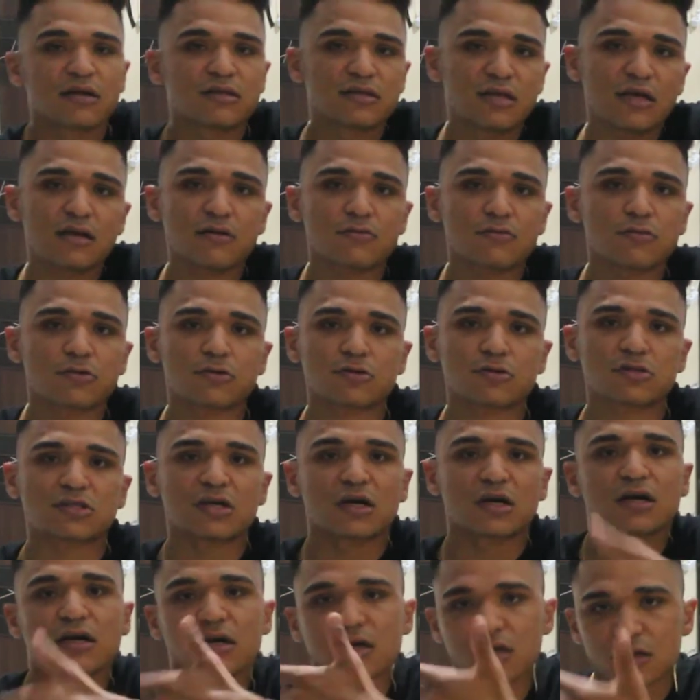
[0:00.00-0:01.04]
tek
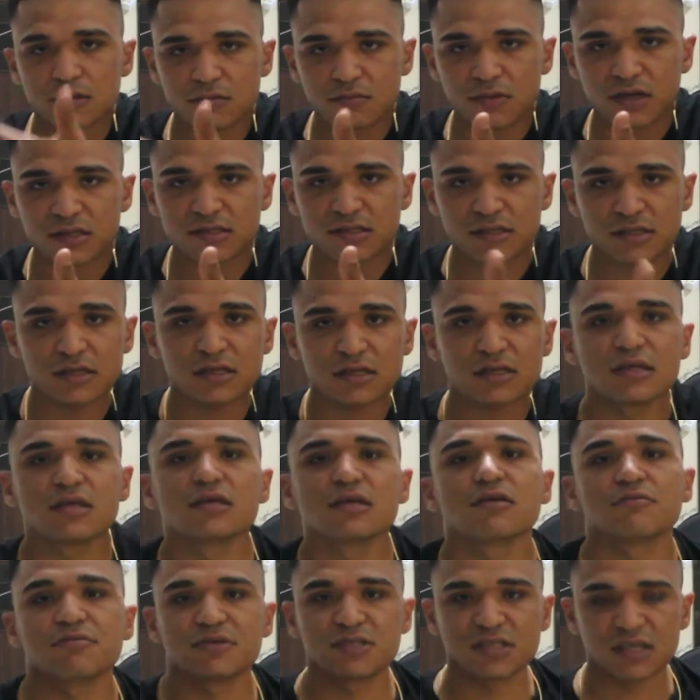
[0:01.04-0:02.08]
buruşta kırılması
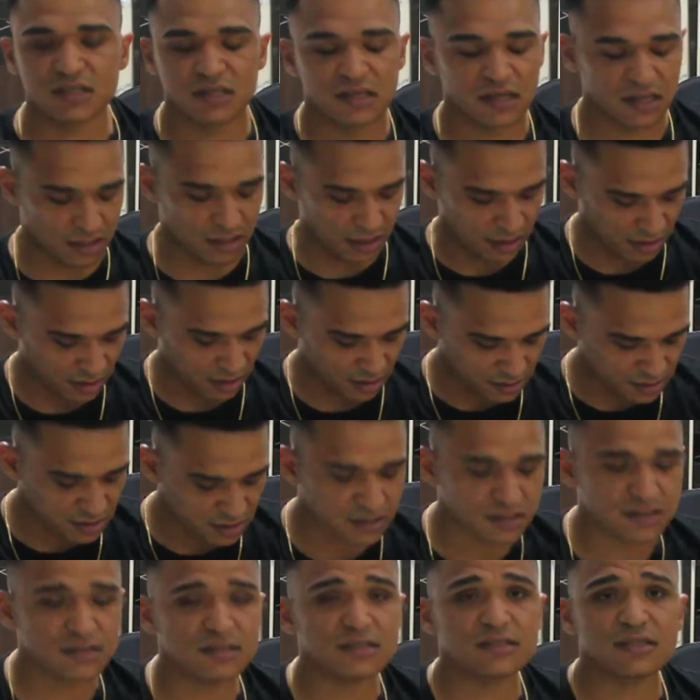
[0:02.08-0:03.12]
iyi bir şey değil
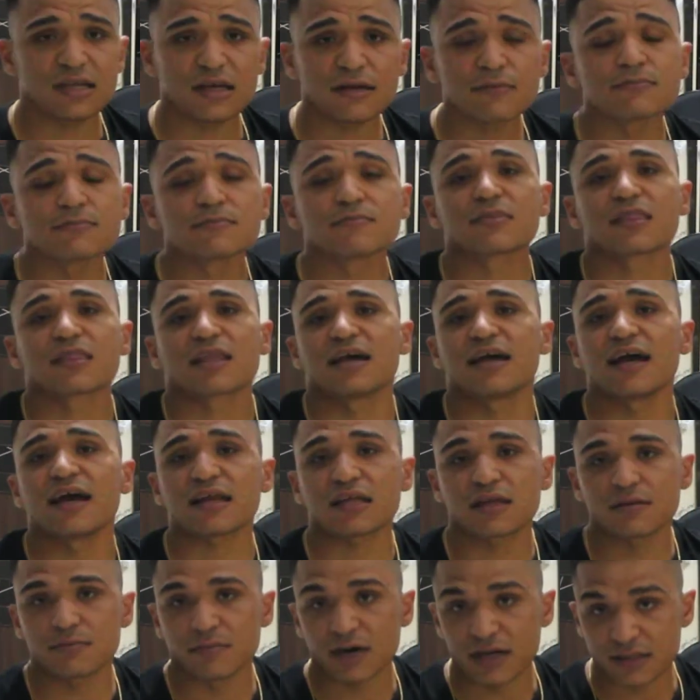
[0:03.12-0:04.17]
arkadaşlar. Siz de
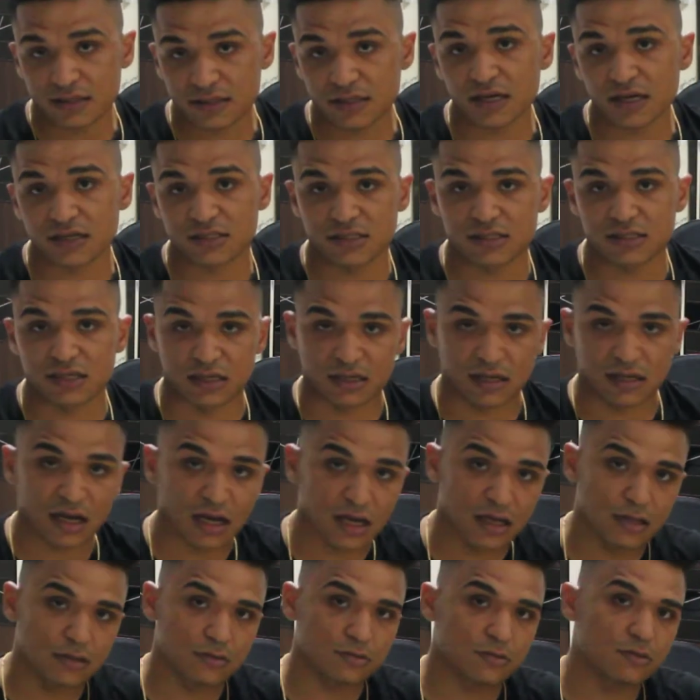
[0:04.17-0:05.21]
eğer ki maddi açıdan
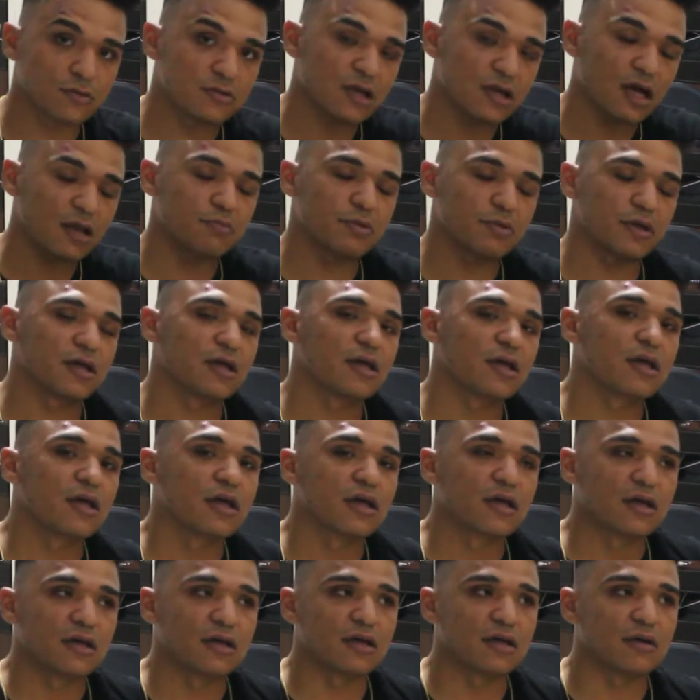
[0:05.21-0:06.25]
gayet güzel bir
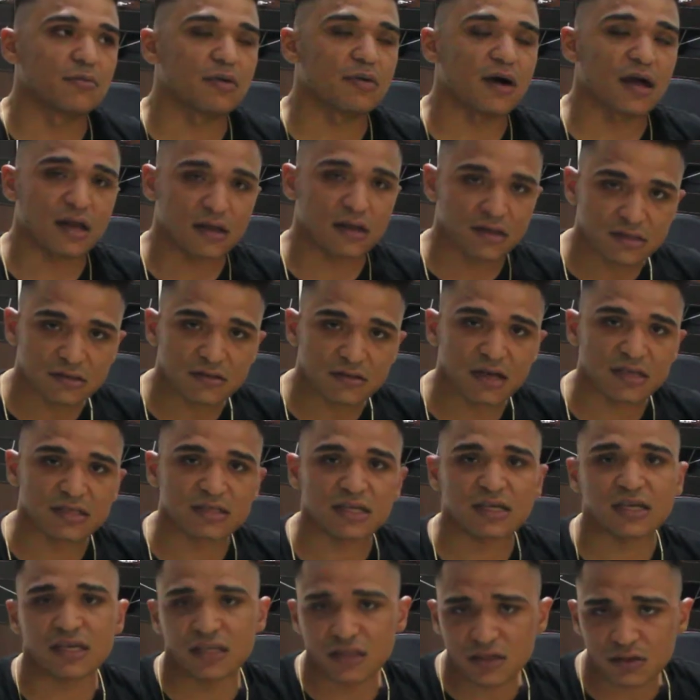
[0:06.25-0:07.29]
e, paranız
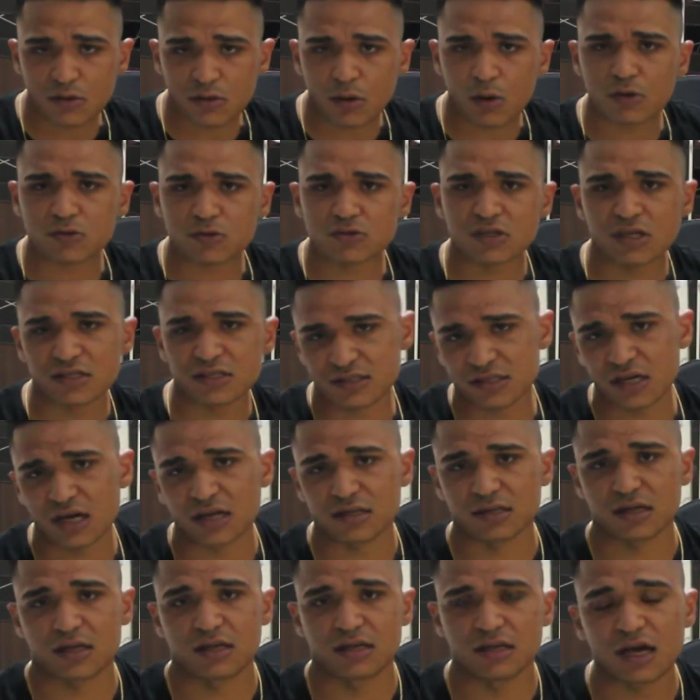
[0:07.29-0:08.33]
varsa gidin orijinal
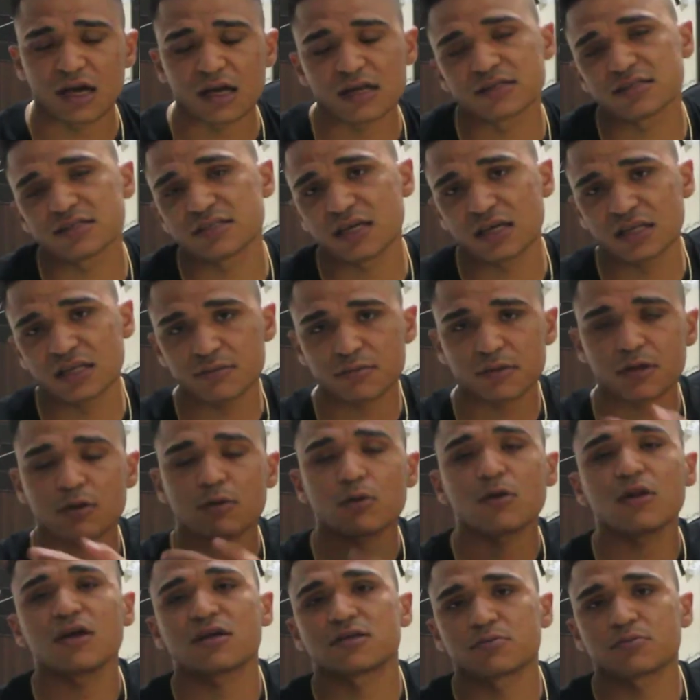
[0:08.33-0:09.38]
saat alın. Yani size gidip de
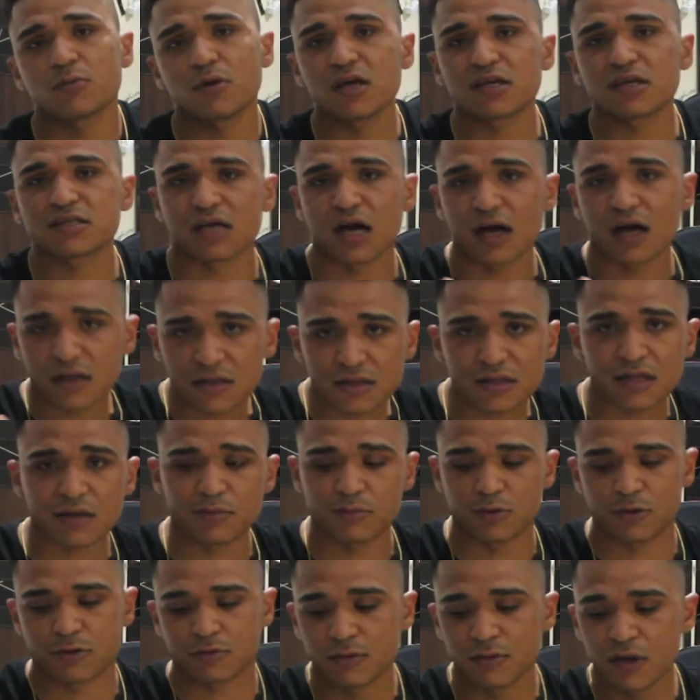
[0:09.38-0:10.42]
Rolex, Molex alın
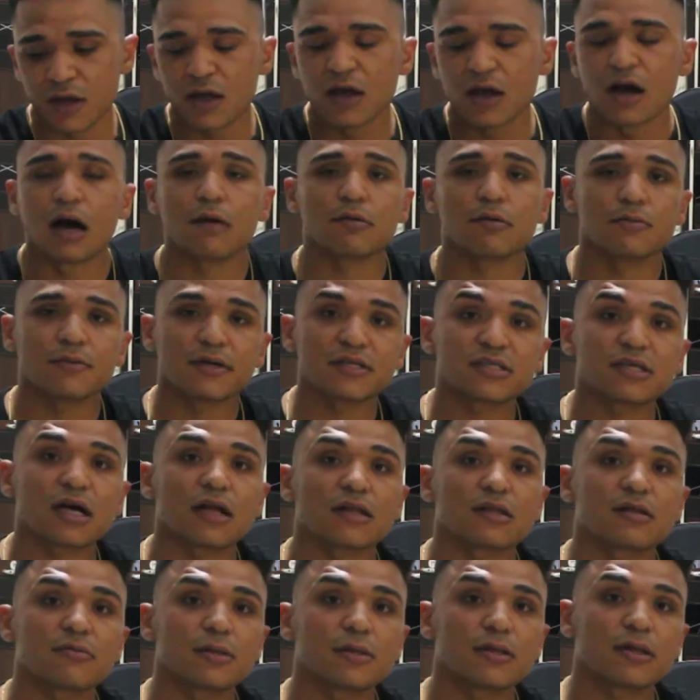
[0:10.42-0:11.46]
demiyorum. Ama
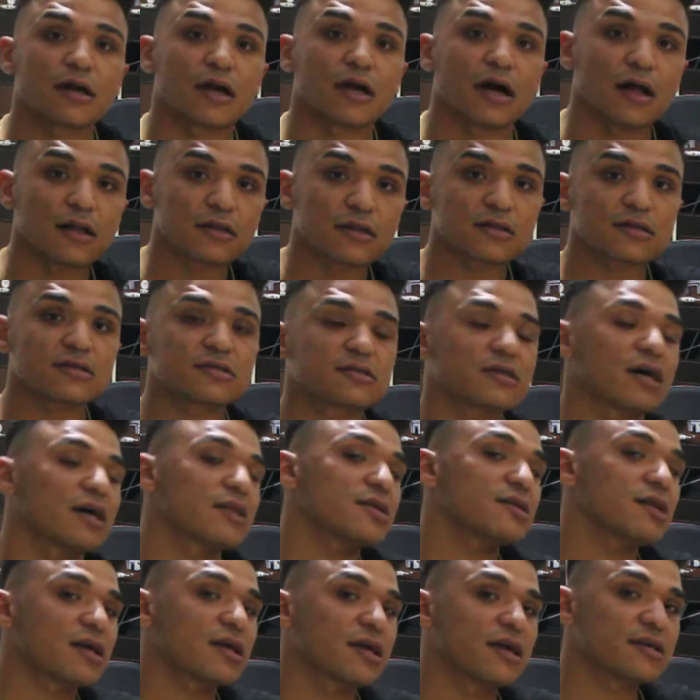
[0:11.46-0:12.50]
5-6 bin liraya aldığınız
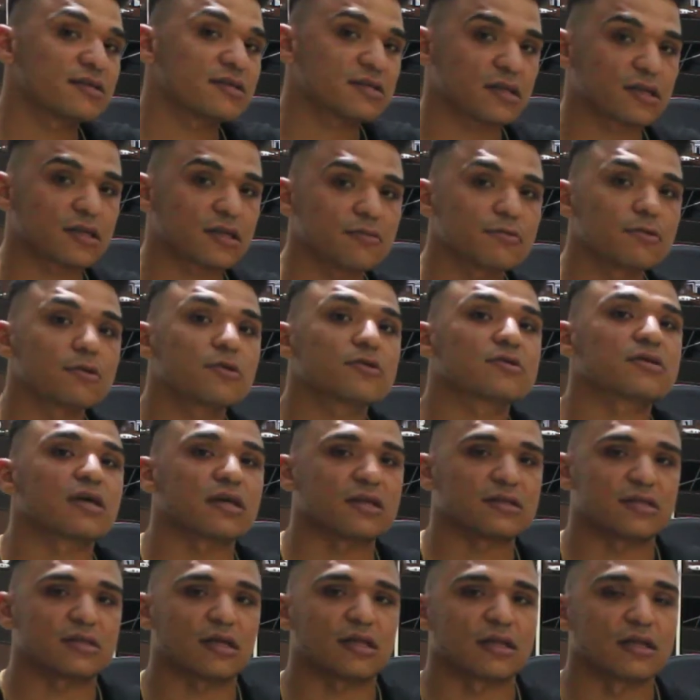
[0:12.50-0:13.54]
saati de geri
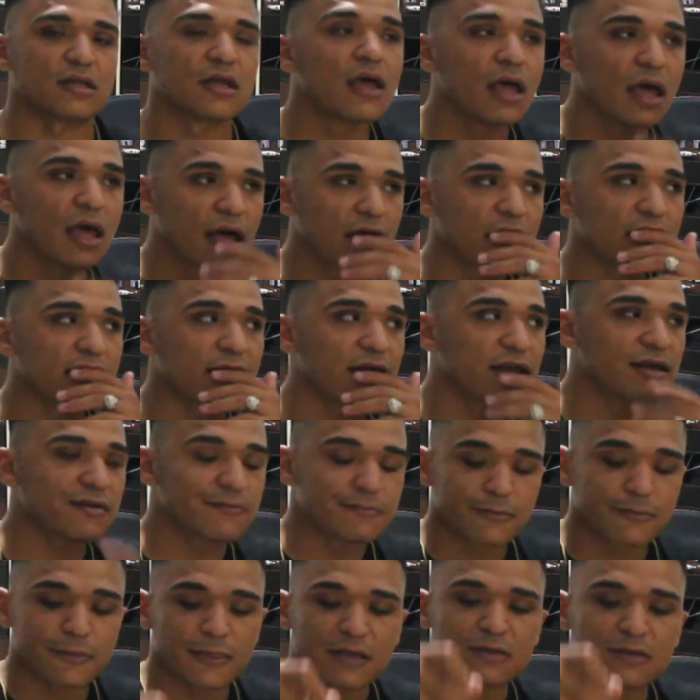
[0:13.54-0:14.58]
satabiliyorsanız alın. Yani
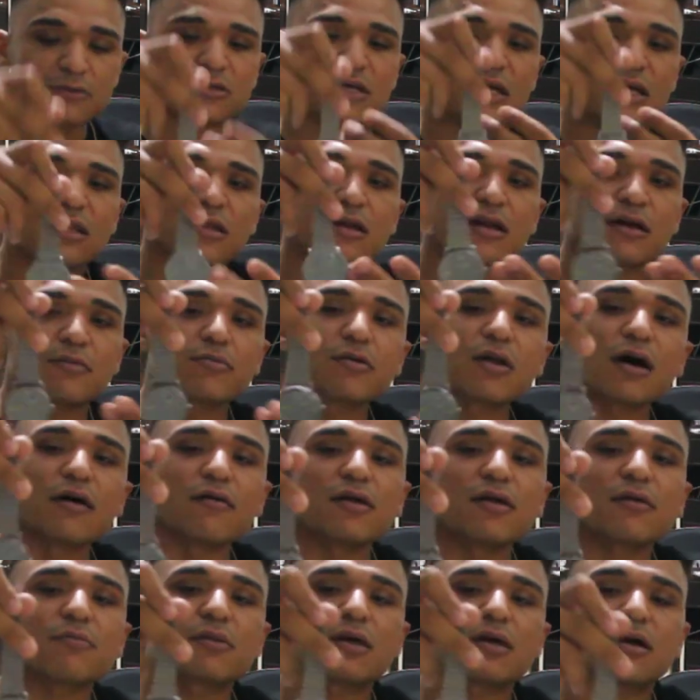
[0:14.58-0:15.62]
150 lira buna
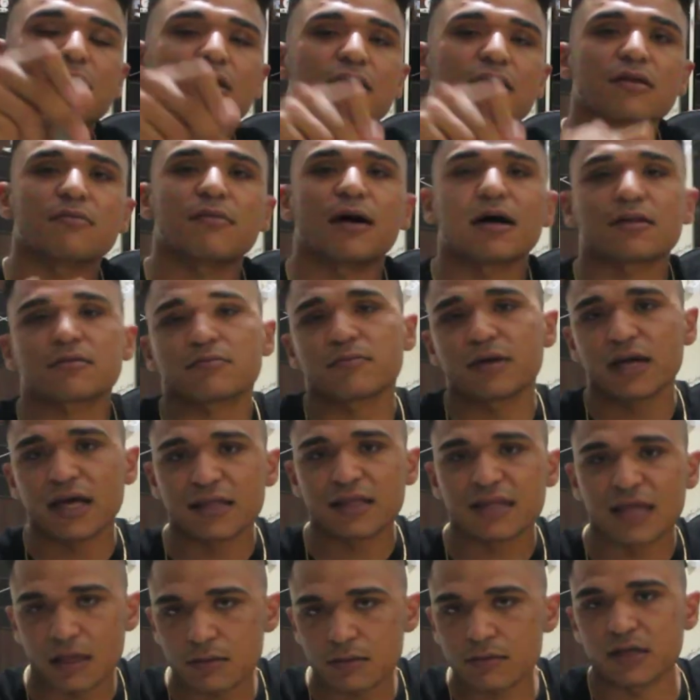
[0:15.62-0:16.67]
verip de kırılıp
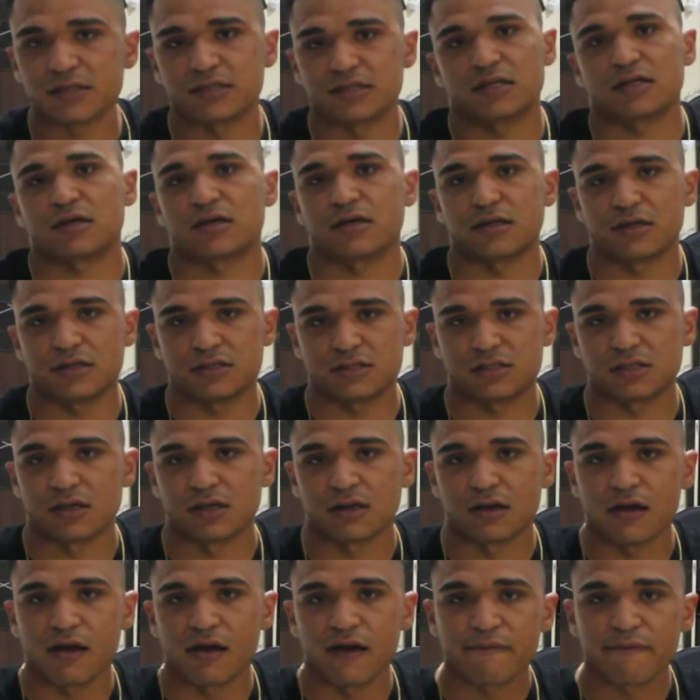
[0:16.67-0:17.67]
atmaya değmez arkadaşlar.